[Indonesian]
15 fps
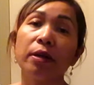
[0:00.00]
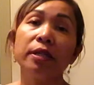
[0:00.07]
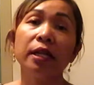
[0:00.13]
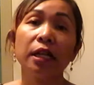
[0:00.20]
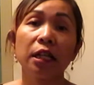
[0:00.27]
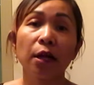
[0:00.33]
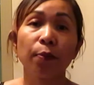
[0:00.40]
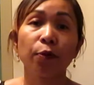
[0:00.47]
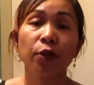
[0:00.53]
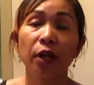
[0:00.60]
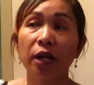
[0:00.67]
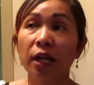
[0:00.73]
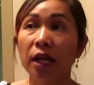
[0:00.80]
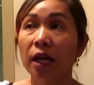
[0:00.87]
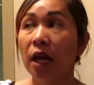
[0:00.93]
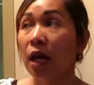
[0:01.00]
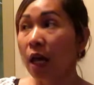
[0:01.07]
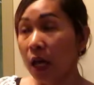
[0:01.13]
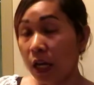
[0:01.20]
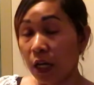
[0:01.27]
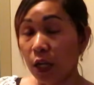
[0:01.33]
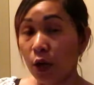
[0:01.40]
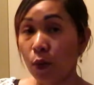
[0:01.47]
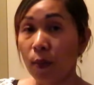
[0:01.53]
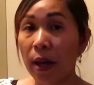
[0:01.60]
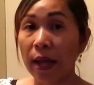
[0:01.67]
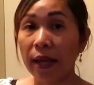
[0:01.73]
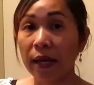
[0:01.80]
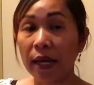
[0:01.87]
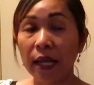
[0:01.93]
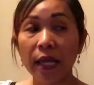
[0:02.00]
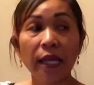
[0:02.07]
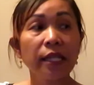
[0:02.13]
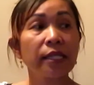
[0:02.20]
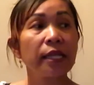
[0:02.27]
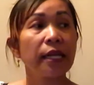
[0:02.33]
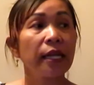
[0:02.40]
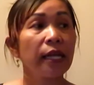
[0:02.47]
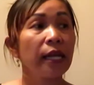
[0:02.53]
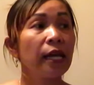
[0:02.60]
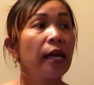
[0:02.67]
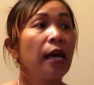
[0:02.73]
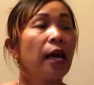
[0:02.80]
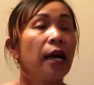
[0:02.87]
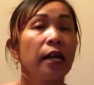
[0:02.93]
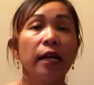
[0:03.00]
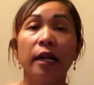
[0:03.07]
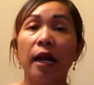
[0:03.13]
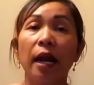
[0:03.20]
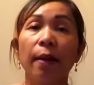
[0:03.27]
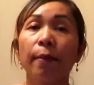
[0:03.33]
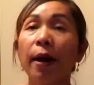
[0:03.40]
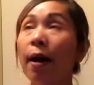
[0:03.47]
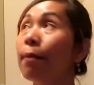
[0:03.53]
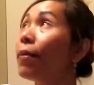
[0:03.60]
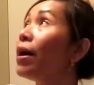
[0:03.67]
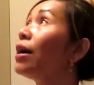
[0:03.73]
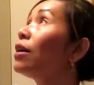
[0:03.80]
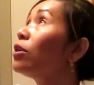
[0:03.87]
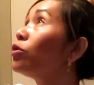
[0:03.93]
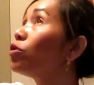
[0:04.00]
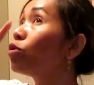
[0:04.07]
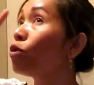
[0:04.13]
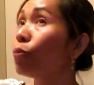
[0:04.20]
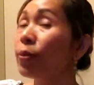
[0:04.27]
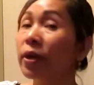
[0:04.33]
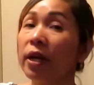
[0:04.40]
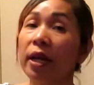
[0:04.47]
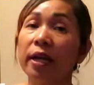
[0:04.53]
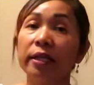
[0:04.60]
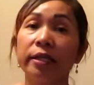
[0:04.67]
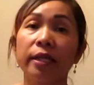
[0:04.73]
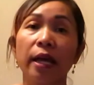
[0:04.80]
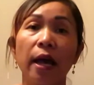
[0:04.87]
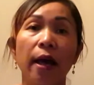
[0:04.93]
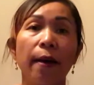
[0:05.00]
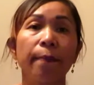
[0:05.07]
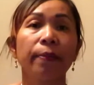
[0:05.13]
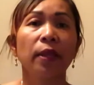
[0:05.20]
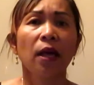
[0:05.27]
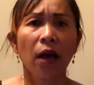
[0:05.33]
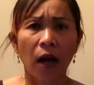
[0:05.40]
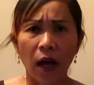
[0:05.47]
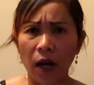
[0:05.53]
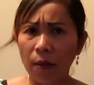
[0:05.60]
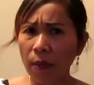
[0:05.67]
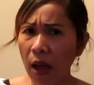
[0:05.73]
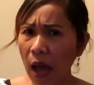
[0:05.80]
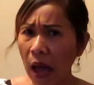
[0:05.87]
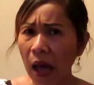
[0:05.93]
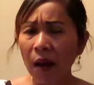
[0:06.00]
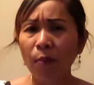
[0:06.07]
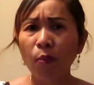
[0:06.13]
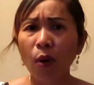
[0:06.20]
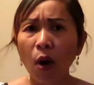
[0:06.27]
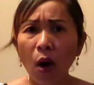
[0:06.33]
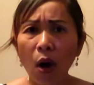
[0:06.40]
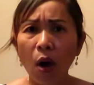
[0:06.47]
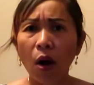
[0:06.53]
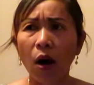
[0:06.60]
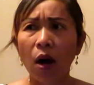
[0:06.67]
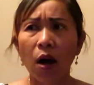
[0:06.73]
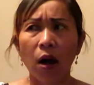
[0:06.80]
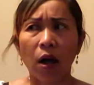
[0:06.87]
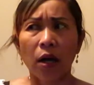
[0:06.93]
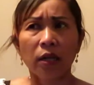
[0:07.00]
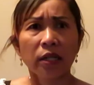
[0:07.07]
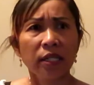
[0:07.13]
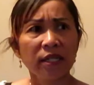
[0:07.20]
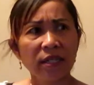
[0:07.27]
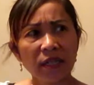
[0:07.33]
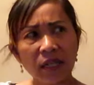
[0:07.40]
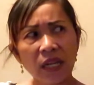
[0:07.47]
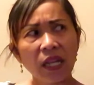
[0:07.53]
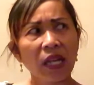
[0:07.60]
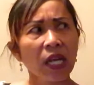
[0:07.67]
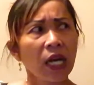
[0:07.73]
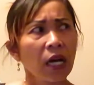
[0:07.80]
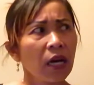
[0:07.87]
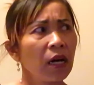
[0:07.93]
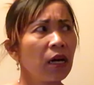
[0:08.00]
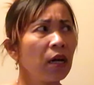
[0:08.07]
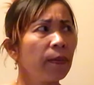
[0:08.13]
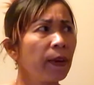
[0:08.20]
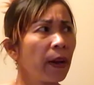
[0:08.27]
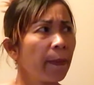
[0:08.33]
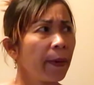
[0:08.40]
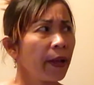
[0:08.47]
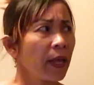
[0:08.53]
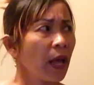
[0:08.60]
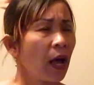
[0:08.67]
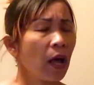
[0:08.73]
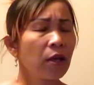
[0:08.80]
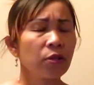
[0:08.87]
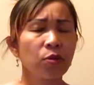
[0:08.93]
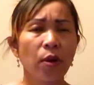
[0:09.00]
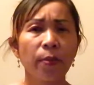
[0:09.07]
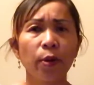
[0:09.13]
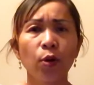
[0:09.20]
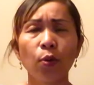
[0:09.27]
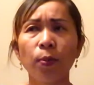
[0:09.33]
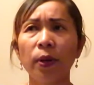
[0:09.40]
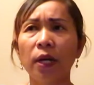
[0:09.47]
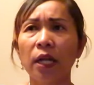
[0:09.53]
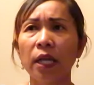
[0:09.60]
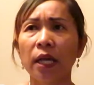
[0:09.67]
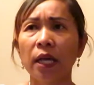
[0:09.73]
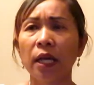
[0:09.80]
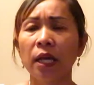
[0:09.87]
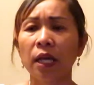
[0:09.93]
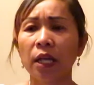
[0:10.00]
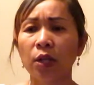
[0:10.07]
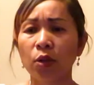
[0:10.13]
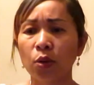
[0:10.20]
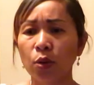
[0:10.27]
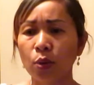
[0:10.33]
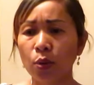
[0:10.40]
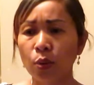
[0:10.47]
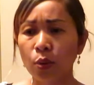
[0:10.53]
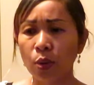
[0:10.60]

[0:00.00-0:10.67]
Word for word: aja kita punya di di rumah ini jadi di dalam kamar cukup ini aja karena mahal bo di sini uh, berapa ya suamiku beli itu